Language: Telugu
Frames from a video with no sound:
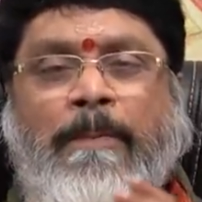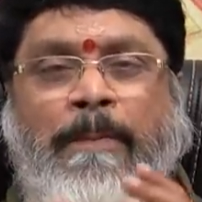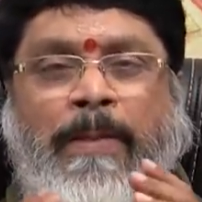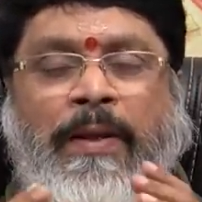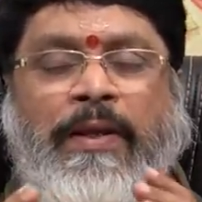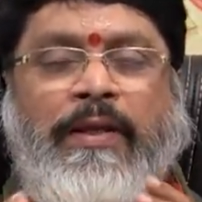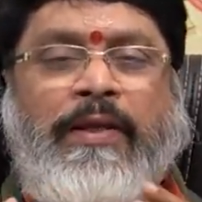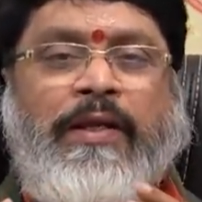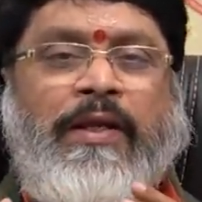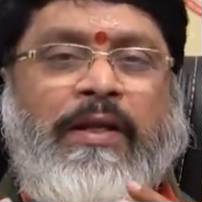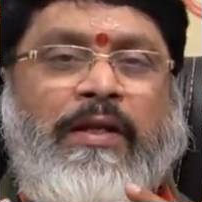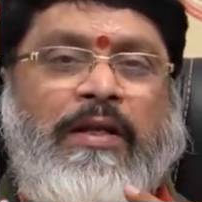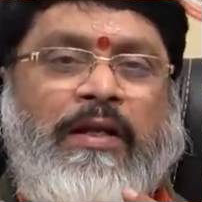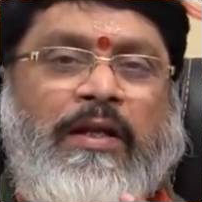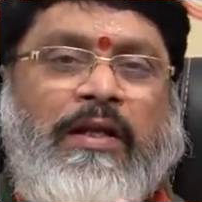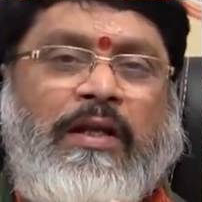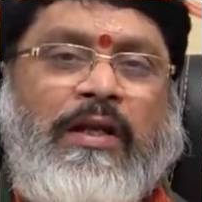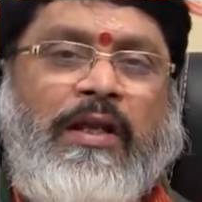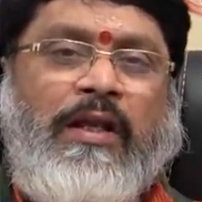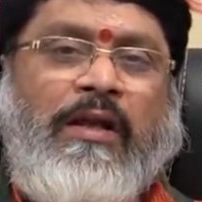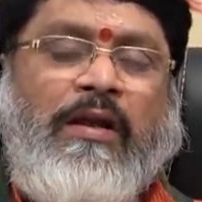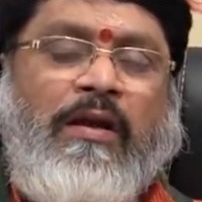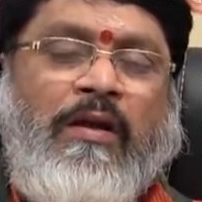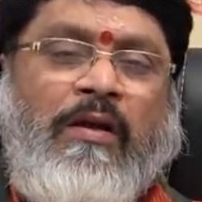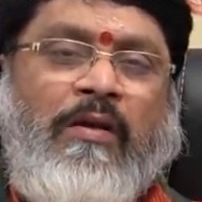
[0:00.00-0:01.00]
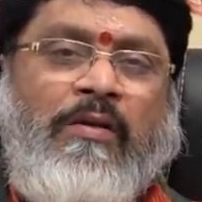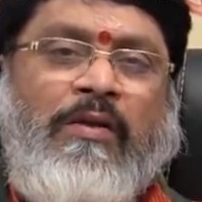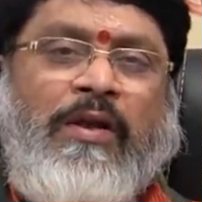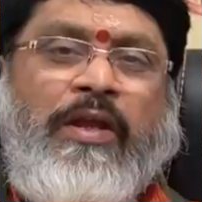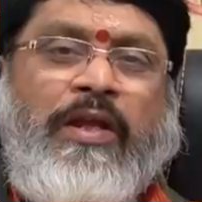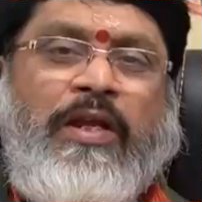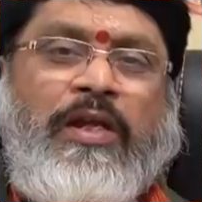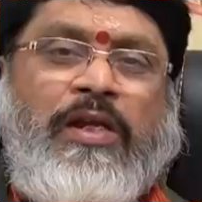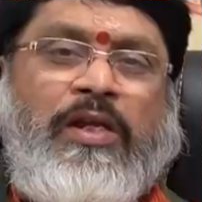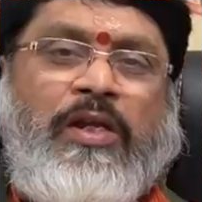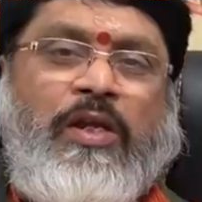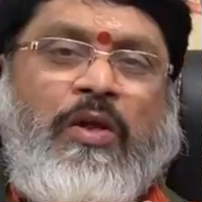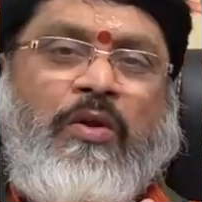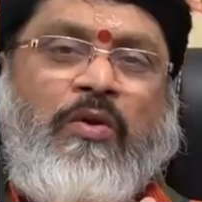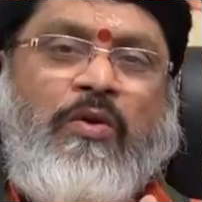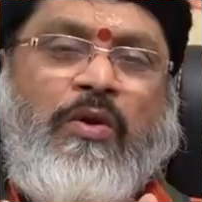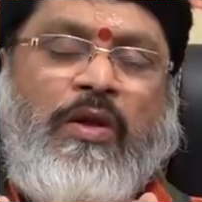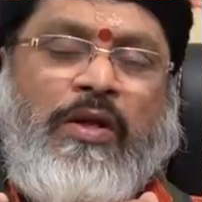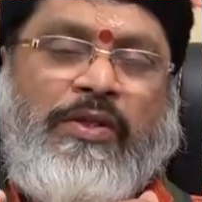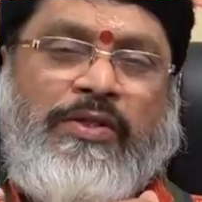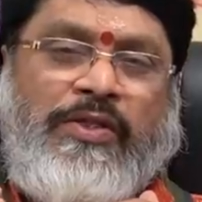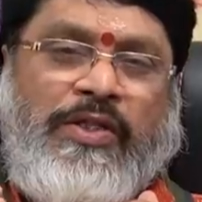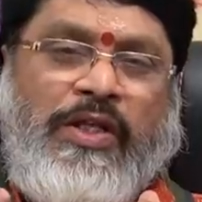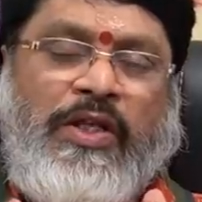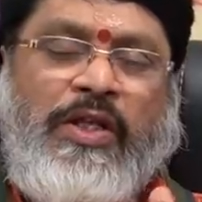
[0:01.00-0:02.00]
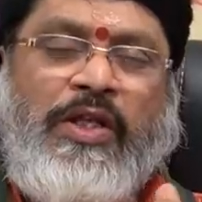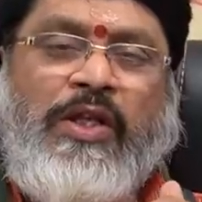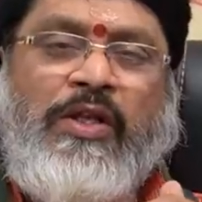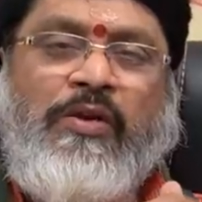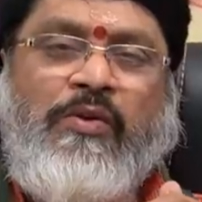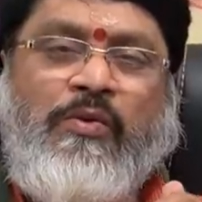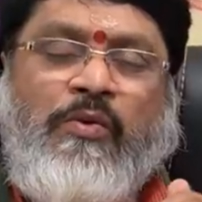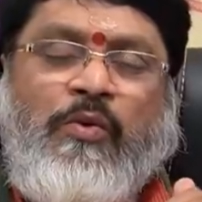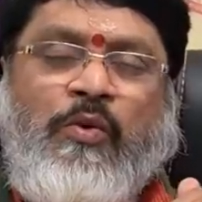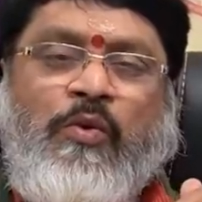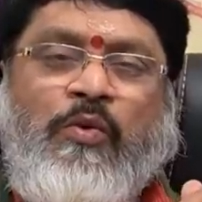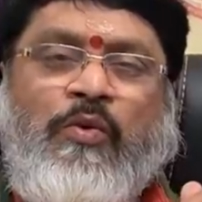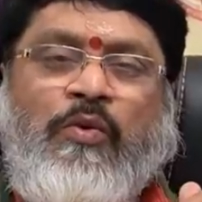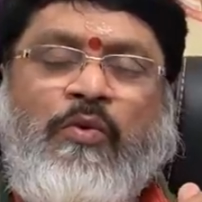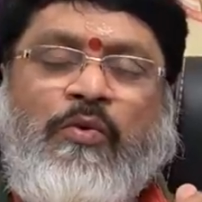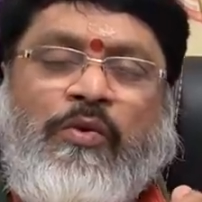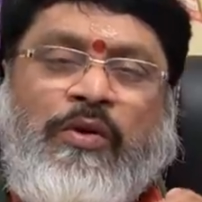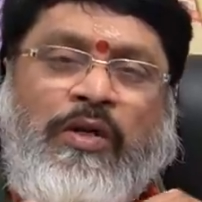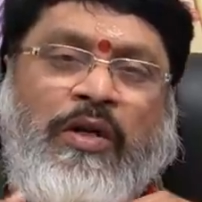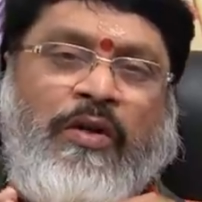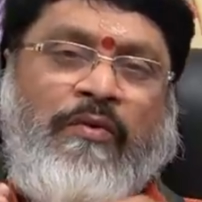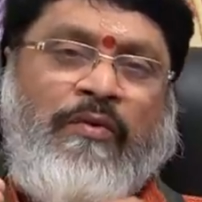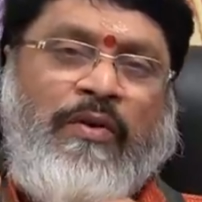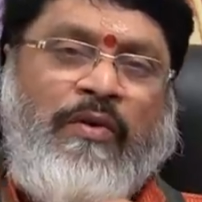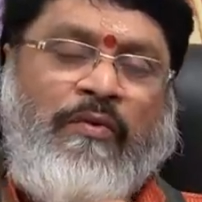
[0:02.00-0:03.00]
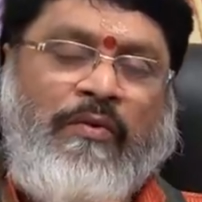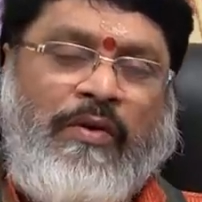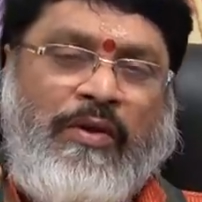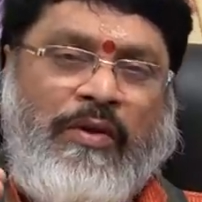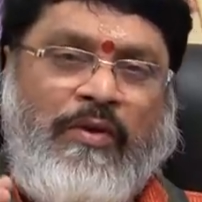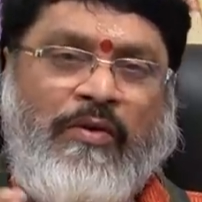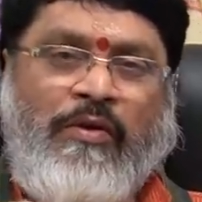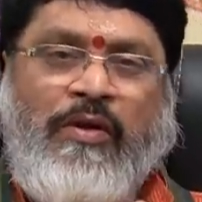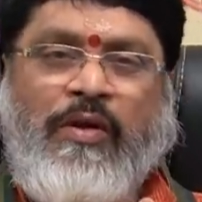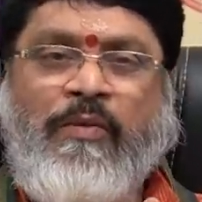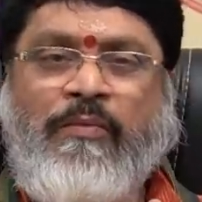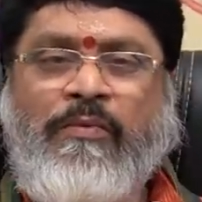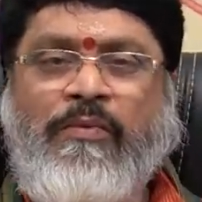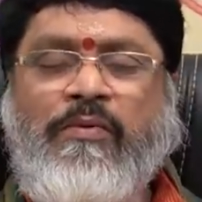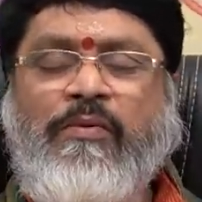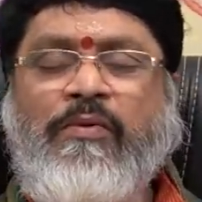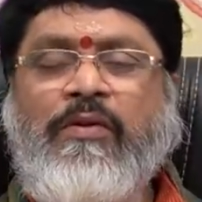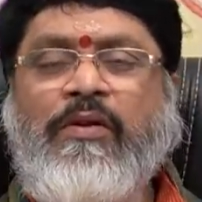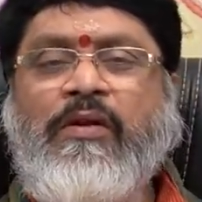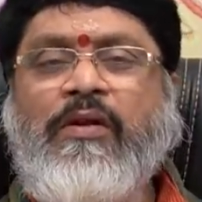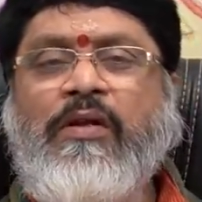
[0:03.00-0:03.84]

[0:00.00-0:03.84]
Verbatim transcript: మనకేంటంటే ఆరో ఇంట్లో శని గురువులు ఉండడం వల్ల ఒక యోగము